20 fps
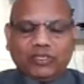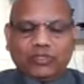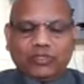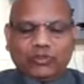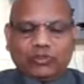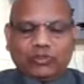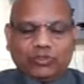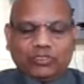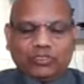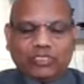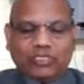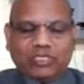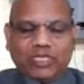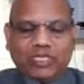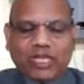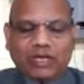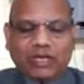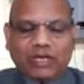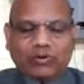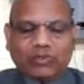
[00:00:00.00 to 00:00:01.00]
तो
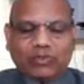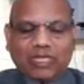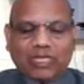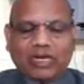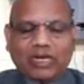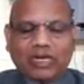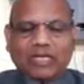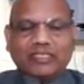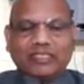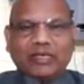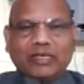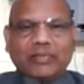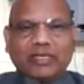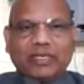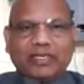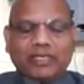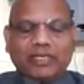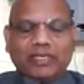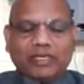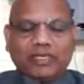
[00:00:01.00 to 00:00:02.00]
सिगालों का राजा
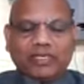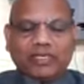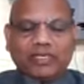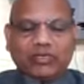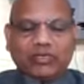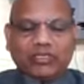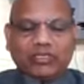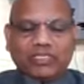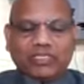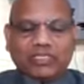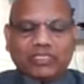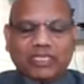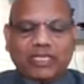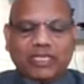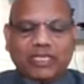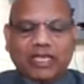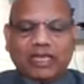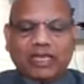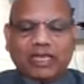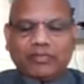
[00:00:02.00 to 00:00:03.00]
बन के रहे और
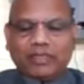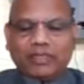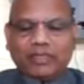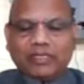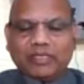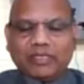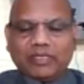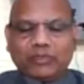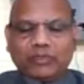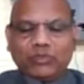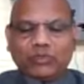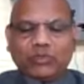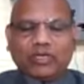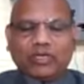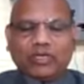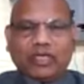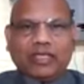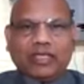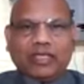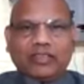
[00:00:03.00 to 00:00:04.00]
सिगाल में जब
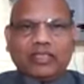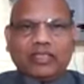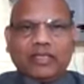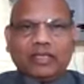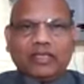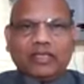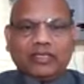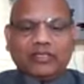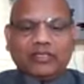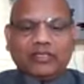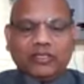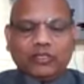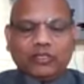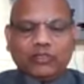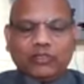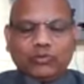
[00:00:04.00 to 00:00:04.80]
दुख आता है